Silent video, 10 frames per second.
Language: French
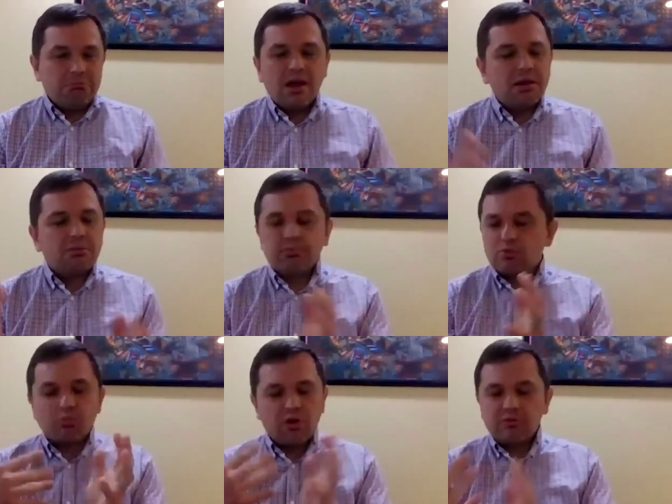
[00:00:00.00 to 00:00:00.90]
et
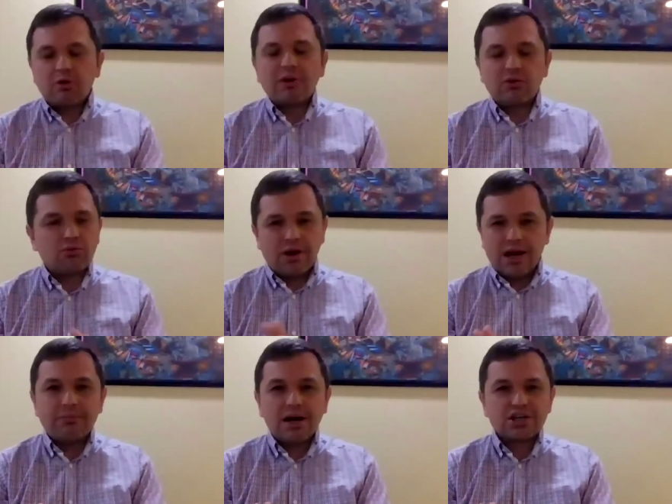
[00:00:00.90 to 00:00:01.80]
dans ma formation à
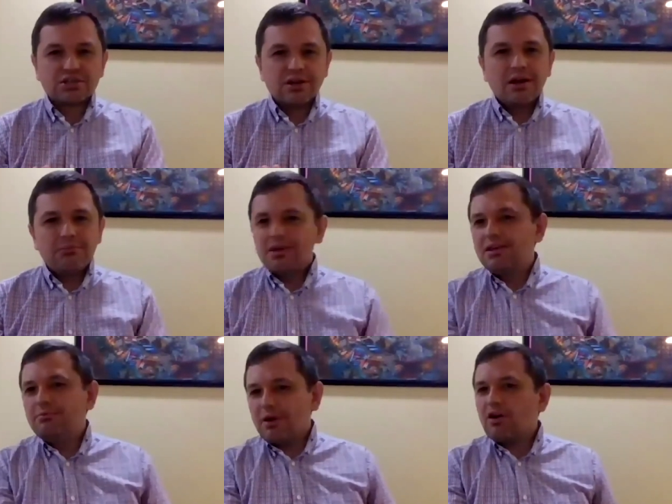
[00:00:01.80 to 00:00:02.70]
la marge, mais
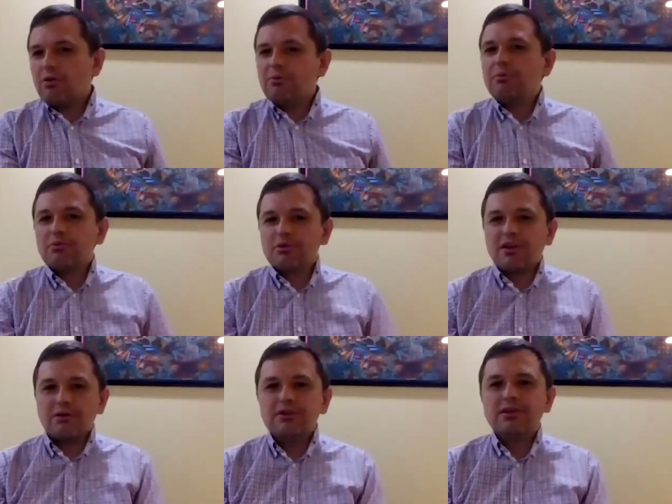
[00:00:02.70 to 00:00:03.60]
qui m'a quand même
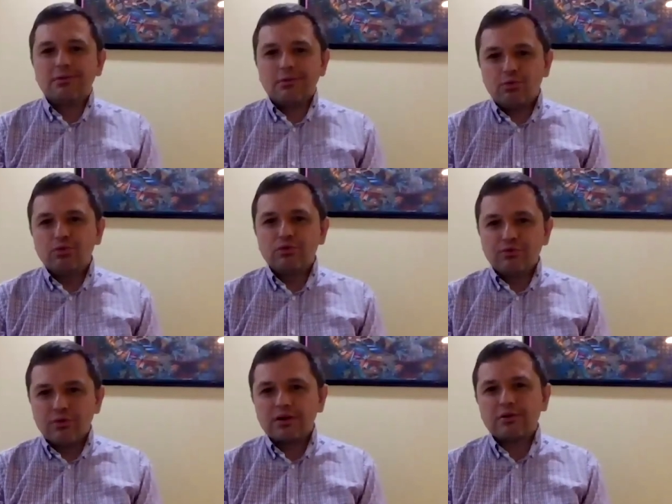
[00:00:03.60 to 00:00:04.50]
servi plus d'une
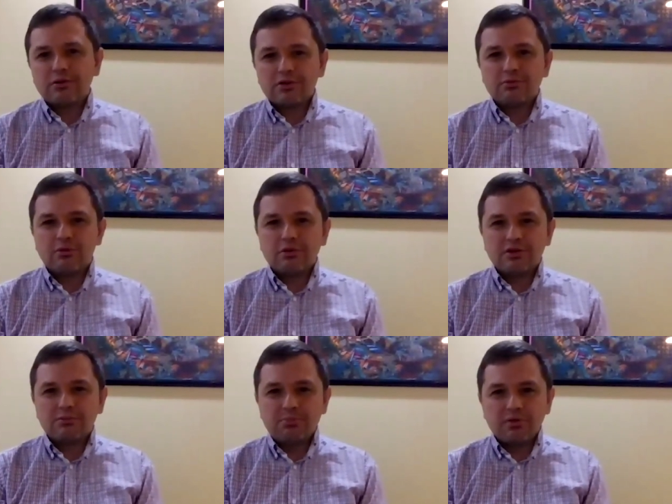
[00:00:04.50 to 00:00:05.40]
fois dans,
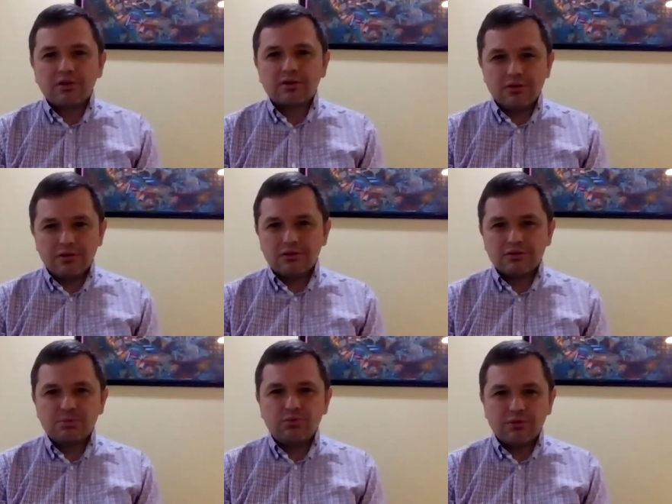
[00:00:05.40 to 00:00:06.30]
mes postes euh,
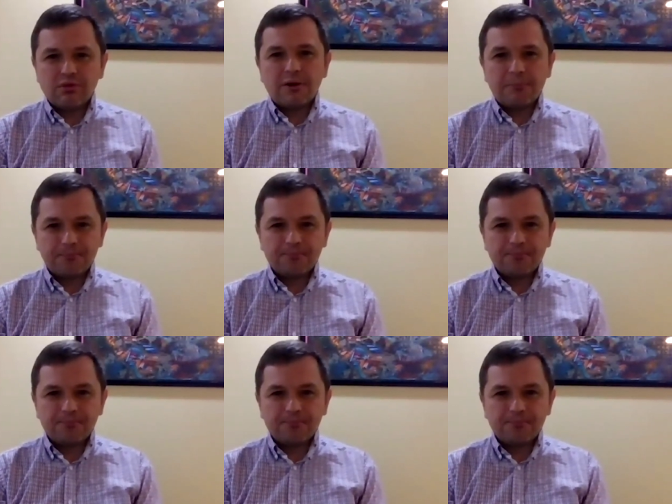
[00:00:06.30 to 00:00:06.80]
que j'ai pu avoir.